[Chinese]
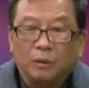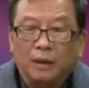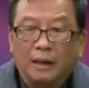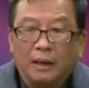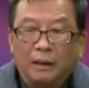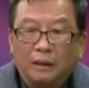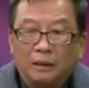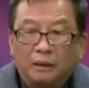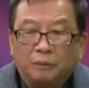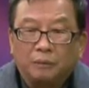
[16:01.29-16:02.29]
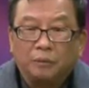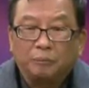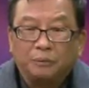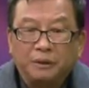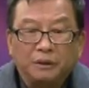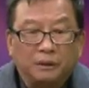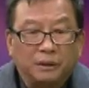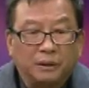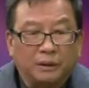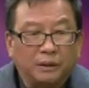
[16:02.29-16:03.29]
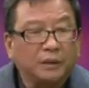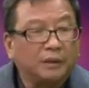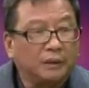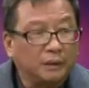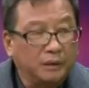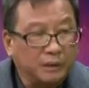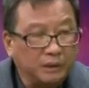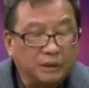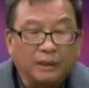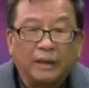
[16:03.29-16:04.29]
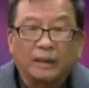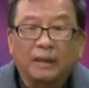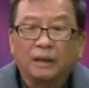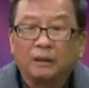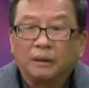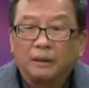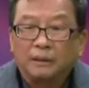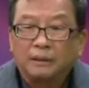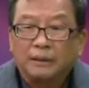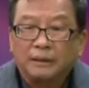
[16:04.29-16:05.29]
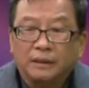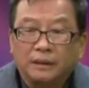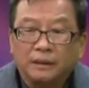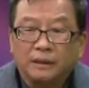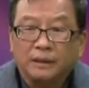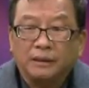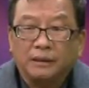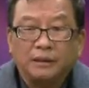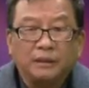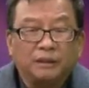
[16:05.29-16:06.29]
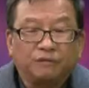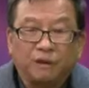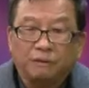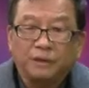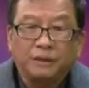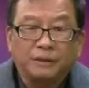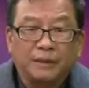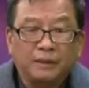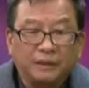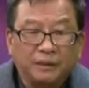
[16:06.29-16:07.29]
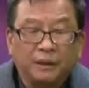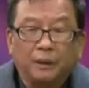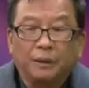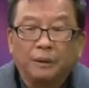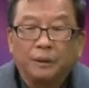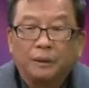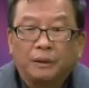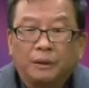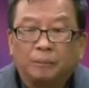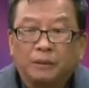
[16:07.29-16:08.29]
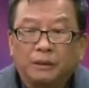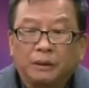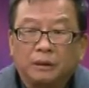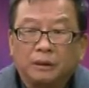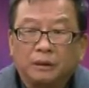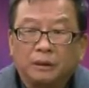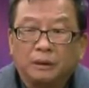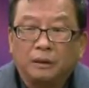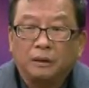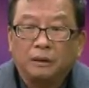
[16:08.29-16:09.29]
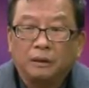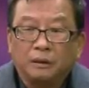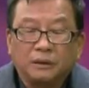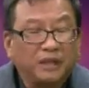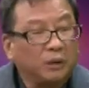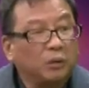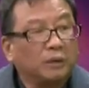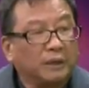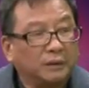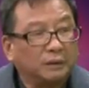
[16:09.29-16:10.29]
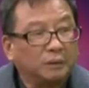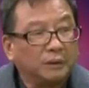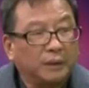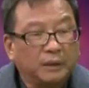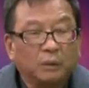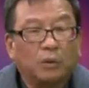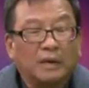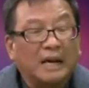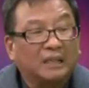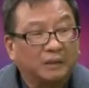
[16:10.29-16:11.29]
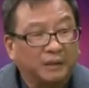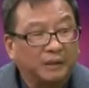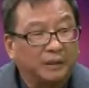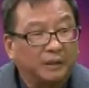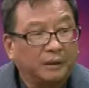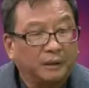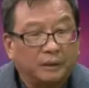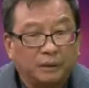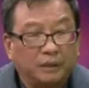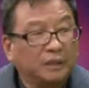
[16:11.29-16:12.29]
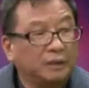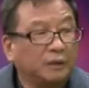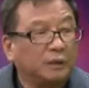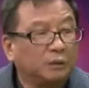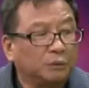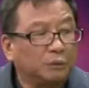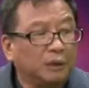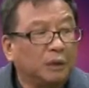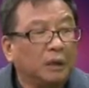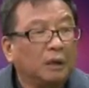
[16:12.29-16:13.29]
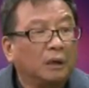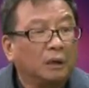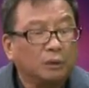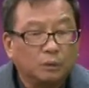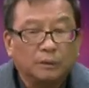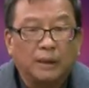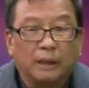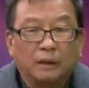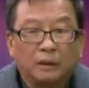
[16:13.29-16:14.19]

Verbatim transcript: 话，因为我们彼此也认识十几年了，在这个十几年，你第一次访问是在新岛，那么这个这个过程中间，是我看到一个人的一个整体素质和素养。